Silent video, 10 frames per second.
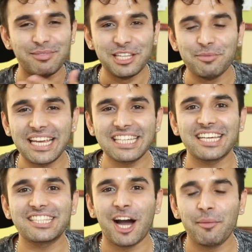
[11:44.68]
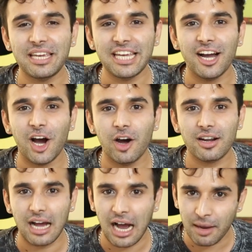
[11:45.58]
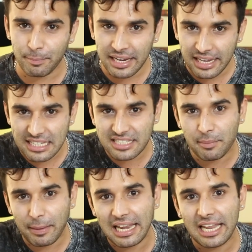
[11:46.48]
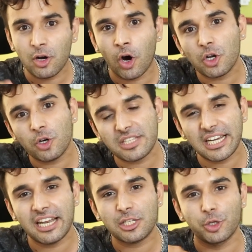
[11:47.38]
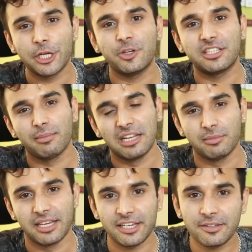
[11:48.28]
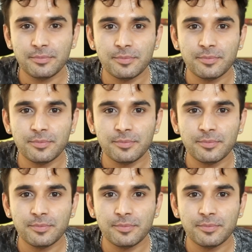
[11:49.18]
मिलिंद भाई के साथ काम किया और आपने इससे हाँ। पहले कौन कौन से गाने सुने हुए थे मिलिंद भाई